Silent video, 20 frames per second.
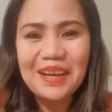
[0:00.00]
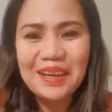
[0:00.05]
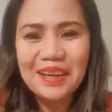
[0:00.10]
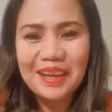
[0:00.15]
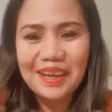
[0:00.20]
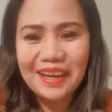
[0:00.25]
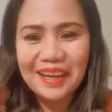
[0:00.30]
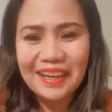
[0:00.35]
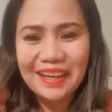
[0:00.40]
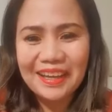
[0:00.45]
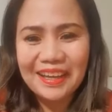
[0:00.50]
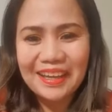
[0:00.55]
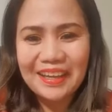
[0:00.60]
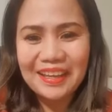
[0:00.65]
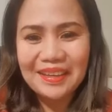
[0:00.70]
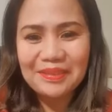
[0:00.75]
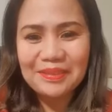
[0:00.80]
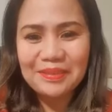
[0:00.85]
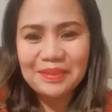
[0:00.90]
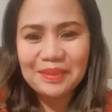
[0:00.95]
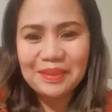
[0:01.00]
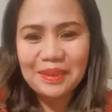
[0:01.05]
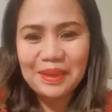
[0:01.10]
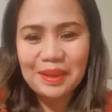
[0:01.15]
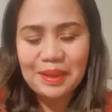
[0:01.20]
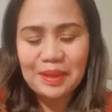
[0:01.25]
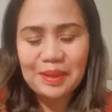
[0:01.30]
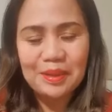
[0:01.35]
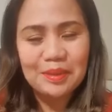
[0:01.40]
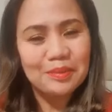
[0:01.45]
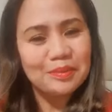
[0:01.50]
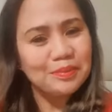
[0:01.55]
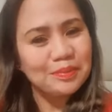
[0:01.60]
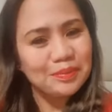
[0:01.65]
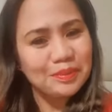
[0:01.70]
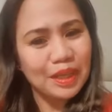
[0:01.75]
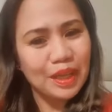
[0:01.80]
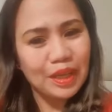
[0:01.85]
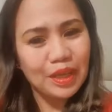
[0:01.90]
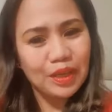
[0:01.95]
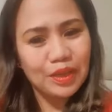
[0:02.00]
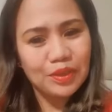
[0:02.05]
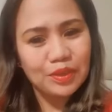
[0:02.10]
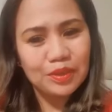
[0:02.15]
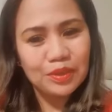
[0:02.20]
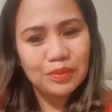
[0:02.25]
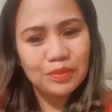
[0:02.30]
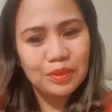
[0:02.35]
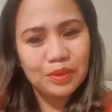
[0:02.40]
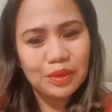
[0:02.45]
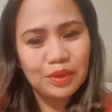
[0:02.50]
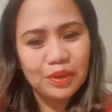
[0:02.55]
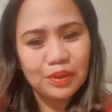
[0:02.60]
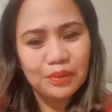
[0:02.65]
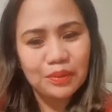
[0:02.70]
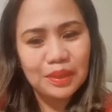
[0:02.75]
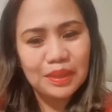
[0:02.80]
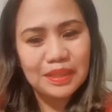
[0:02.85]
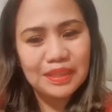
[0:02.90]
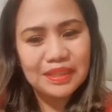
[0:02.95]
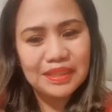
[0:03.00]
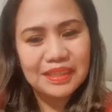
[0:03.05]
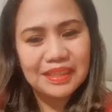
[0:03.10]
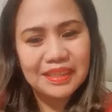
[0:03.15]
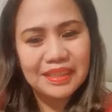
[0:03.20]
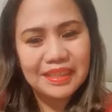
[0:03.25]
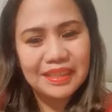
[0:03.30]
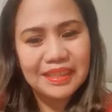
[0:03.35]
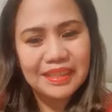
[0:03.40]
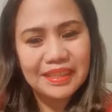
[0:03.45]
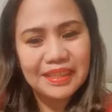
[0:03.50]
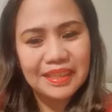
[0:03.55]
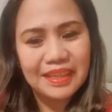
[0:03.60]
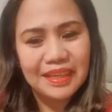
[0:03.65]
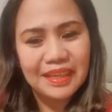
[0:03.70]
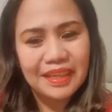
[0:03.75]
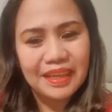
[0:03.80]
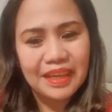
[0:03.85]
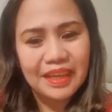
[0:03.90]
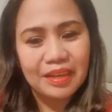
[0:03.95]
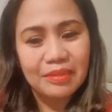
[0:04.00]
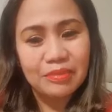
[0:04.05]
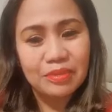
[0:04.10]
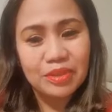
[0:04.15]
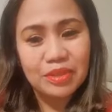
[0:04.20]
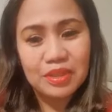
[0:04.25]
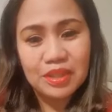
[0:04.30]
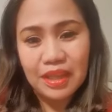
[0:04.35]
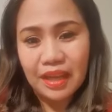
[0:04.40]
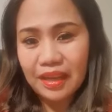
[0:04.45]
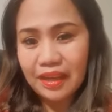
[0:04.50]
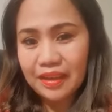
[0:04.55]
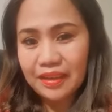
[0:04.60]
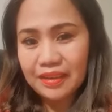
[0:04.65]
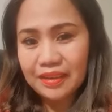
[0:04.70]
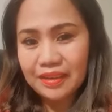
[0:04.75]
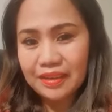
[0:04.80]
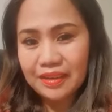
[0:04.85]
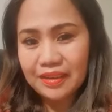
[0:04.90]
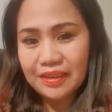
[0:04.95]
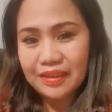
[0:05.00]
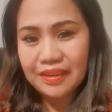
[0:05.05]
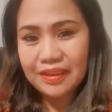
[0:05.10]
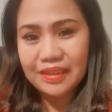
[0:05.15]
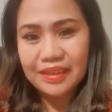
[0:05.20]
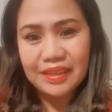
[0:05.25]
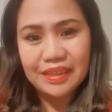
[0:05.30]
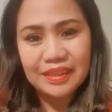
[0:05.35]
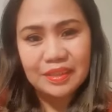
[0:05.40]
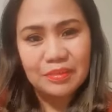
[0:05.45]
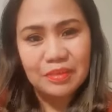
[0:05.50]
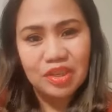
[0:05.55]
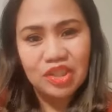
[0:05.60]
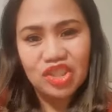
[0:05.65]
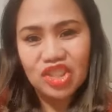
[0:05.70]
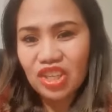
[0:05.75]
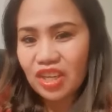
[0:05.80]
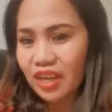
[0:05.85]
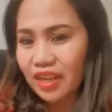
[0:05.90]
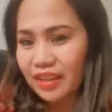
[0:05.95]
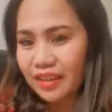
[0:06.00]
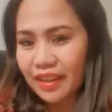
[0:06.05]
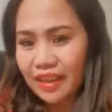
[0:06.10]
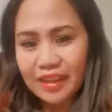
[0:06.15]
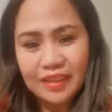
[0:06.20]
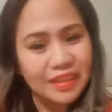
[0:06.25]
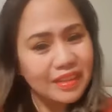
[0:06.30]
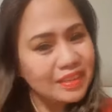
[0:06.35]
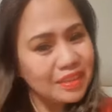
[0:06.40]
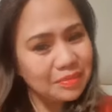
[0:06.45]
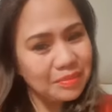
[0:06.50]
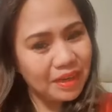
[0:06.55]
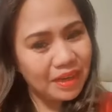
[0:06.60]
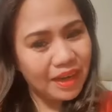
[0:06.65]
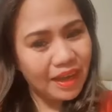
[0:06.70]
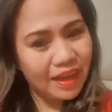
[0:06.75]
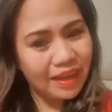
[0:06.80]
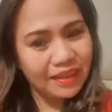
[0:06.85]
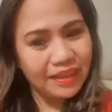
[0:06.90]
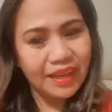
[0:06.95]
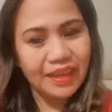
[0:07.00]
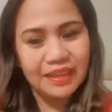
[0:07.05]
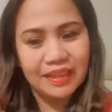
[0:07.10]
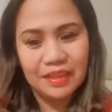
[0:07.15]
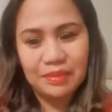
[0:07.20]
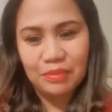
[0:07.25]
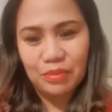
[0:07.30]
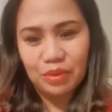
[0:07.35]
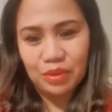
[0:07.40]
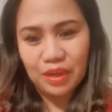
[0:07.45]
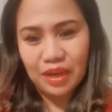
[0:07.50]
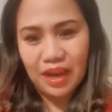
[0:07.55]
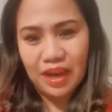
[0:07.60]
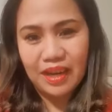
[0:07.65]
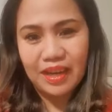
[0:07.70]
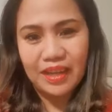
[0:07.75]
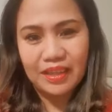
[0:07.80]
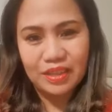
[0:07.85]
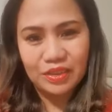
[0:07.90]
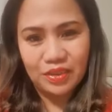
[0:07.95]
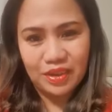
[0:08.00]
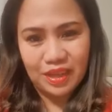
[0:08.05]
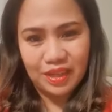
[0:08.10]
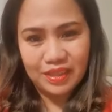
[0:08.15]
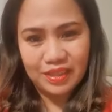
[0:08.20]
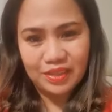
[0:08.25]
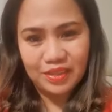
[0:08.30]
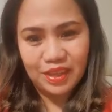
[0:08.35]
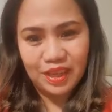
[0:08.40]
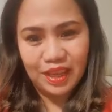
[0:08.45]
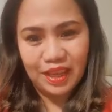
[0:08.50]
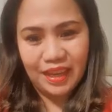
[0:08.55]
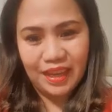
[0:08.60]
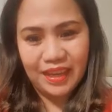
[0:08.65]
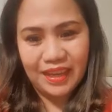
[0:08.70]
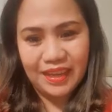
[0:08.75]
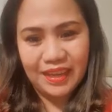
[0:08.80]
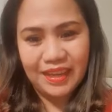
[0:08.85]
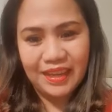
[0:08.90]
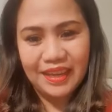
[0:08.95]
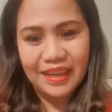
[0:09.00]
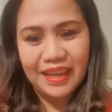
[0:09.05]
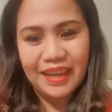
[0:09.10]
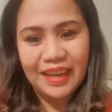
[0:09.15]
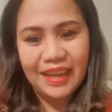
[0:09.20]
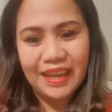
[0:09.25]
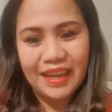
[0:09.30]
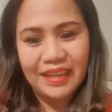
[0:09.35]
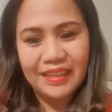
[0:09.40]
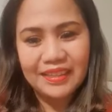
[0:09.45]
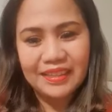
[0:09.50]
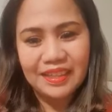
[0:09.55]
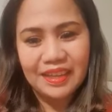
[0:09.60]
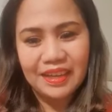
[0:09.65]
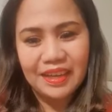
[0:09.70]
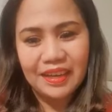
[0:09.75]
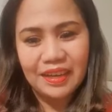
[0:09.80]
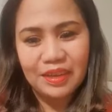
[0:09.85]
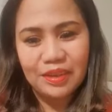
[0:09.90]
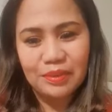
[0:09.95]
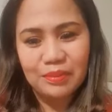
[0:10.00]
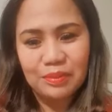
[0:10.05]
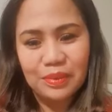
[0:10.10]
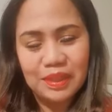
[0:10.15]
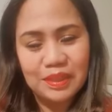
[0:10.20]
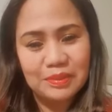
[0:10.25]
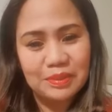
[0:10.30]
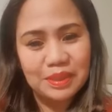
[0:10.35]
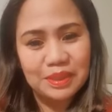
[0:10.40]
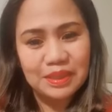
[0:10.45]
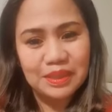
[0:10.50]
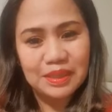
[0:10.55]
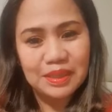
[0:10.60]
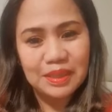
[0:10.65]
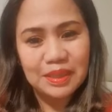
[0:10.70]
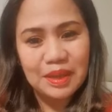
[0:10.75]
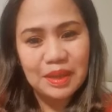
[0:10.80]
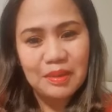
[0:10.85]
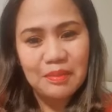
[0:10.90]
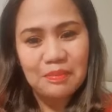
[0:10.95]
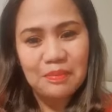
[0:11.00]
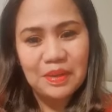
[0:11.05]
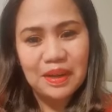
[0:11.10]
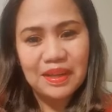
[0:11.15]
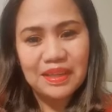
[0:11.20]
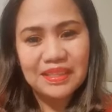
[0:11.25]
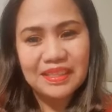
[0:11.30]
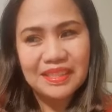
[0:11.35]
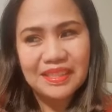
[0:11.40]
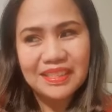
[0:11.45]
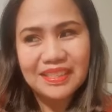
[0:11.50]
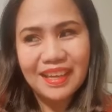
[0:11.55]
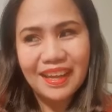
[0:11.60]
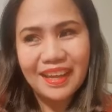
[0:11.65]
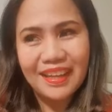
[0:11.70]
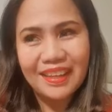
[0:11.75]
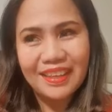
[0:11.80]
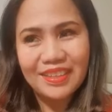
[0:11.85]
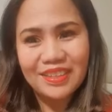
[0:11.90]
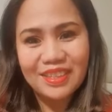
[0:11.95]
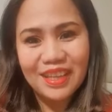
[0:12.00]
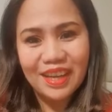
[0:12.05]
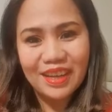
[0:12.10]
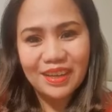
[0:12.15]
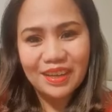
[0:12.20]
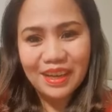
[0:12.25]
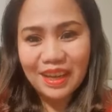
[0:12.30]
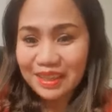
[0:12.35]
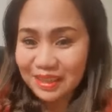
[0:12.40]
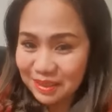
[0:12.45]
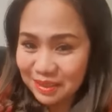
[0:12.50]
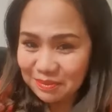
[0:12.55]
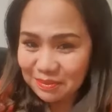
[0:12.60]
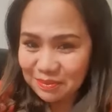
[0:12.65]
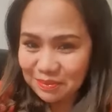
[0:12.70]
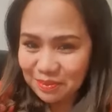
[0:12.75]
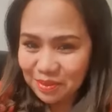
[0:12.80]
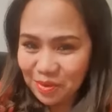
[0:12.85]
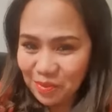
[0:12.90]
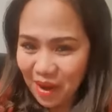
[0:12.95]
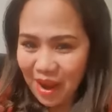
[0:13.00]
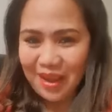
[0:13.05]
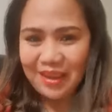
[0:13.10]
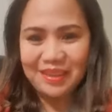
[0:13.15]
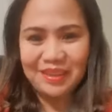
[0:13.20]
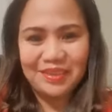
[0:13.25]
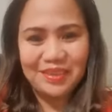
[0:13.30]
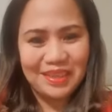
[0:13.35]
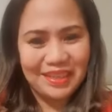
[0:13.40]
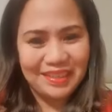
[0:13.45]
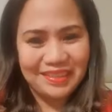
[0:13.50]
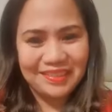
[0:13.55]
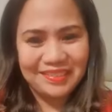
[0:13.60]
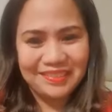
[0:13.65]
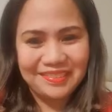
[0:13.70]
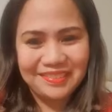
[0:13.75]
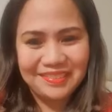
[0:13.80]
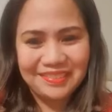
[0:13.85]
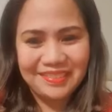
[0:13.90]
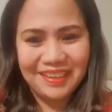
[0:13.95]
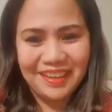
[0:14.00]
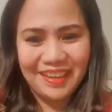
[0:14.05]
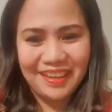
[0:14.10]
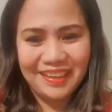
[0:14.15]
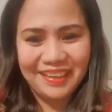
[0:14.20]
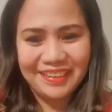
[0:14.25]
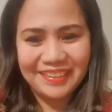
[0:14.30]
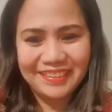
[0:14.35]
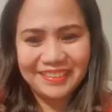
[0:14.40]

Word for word: okay. Um, thank you for always come to Slider. Sa mga chikahan natin, sa mga lakan natin, more gala to us, okay? At saka yung pag pagsasalo-salo natin kumain ulit. Ne?